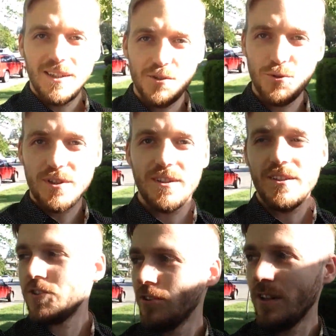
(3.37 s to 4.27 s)
Хочу
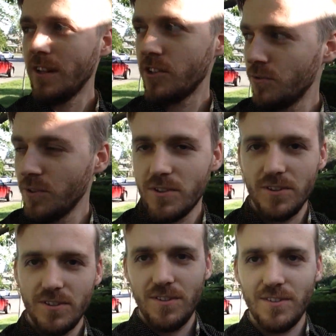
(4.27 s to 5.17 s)
сказать, что на нашей
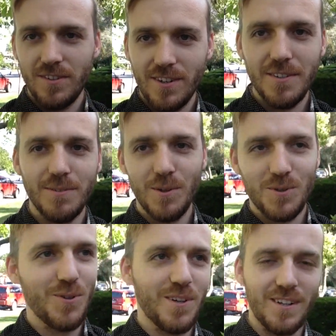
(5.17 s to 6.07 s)
улице
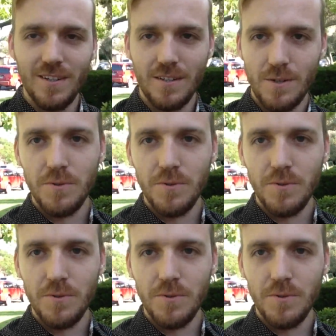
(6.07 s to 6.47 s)
развилось столько классных